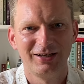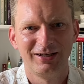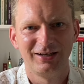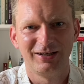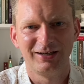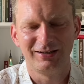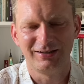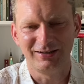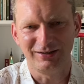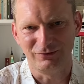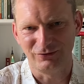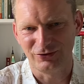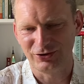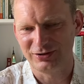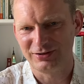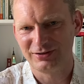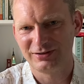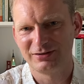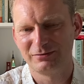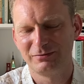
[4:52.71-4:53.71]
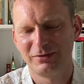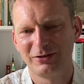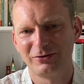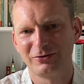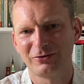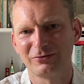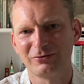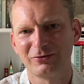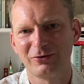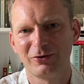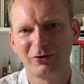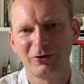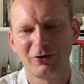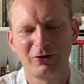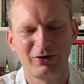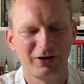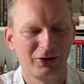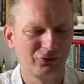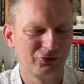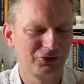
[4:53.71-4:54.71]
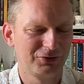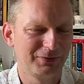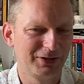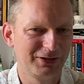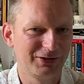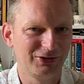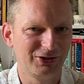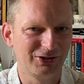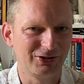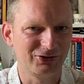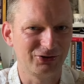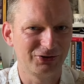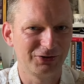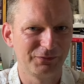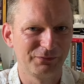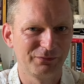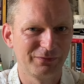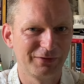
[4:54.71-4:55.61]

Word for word: E, i wszyscy będą dookoła uśmiechnięci.